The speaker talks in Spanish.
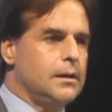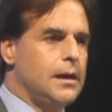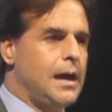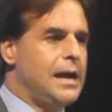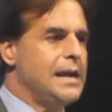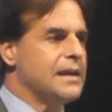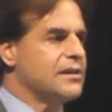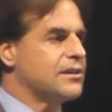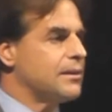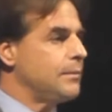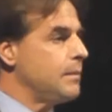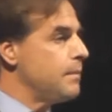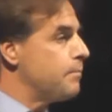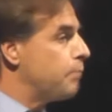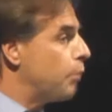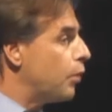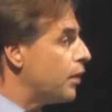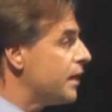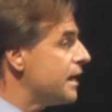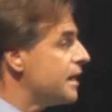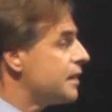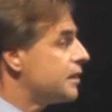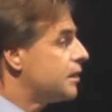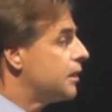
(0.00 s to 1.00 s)
al examen
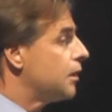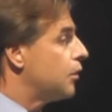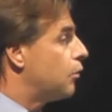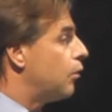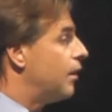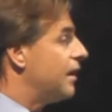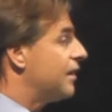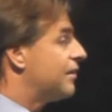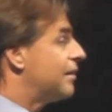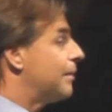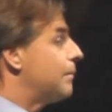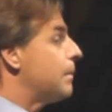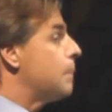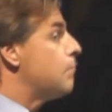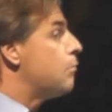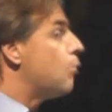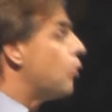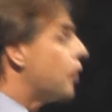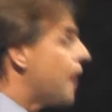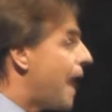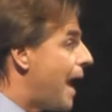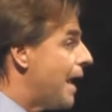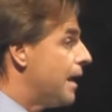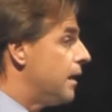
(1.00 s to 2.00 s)
político, al examen
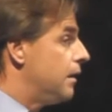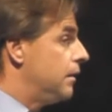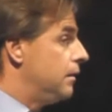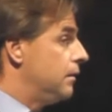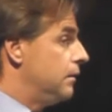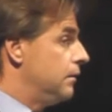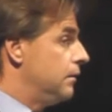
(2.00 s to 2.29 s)
moral,